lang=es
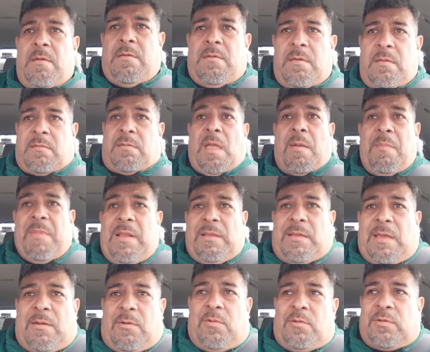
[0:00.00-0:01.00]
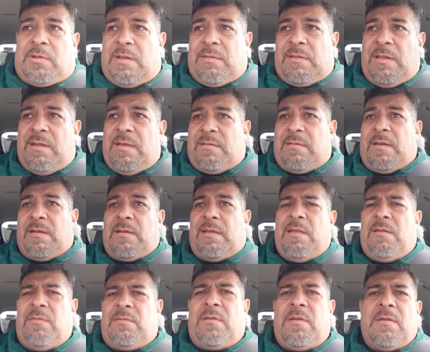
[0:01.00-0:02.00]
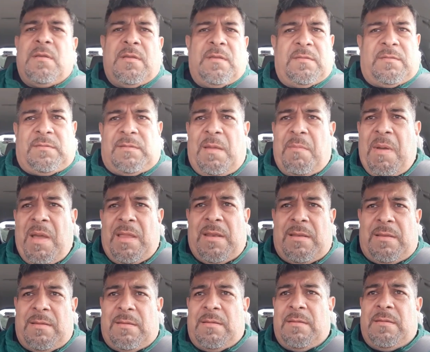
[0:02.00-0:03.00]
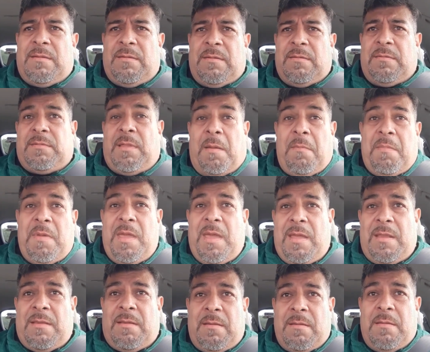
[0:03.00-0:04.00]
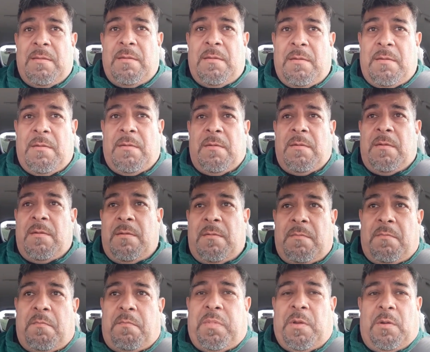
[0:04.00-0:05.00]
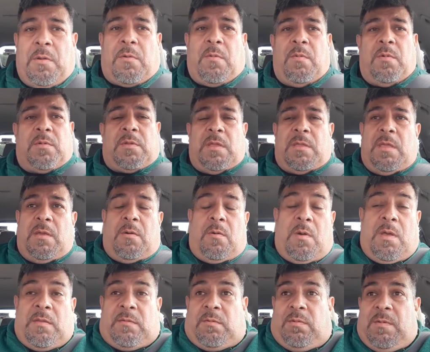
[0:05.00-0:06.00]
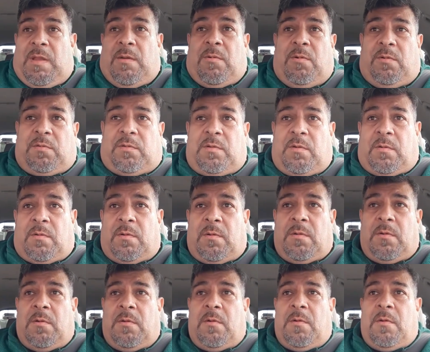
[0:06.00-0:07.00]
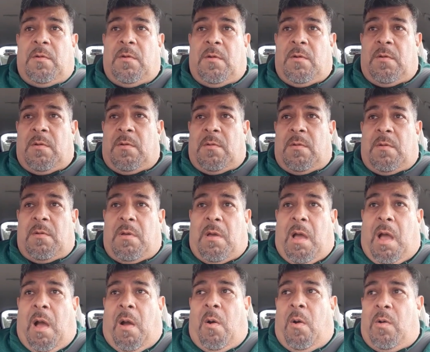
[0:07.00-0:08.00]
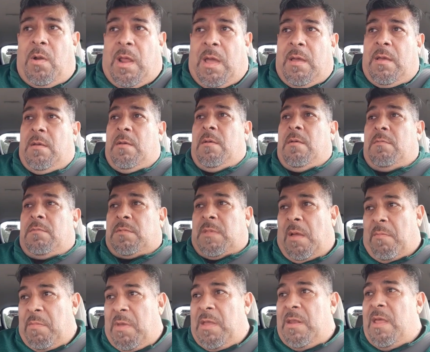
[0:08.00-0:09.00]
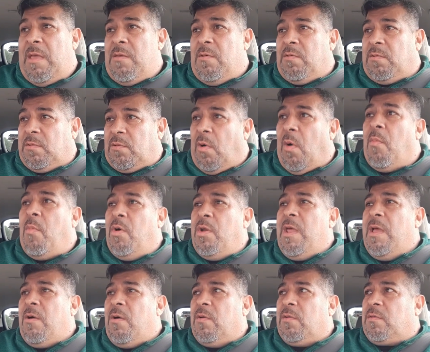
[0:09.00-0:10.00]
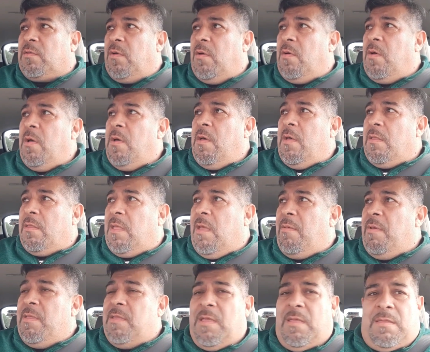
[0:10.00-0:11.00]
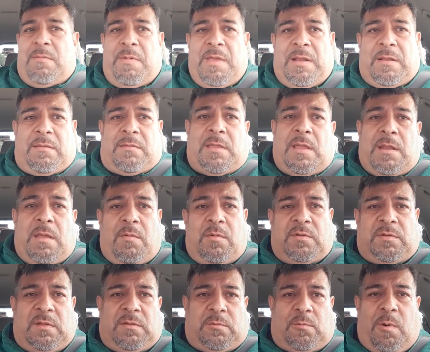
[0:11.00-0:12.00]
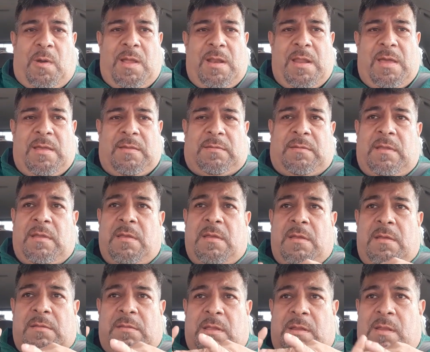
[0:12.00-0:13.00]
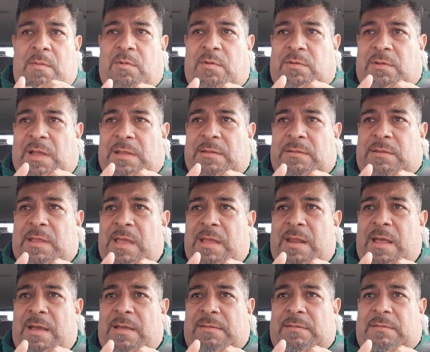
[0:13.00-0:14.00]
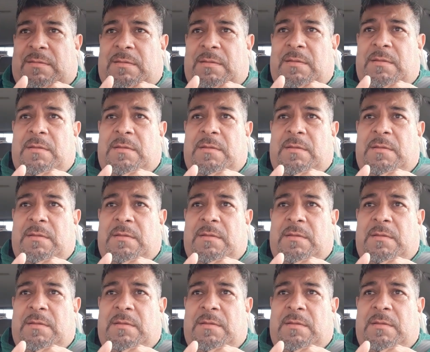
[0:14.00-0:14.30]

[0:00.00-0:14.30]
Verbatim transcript: Está mal que contraten extranjeros, está mal, también. Pero como te digo, es un negocio. Ahora, también ellos como negocio deben de ver, tenemos escuelas, tenemos canteras,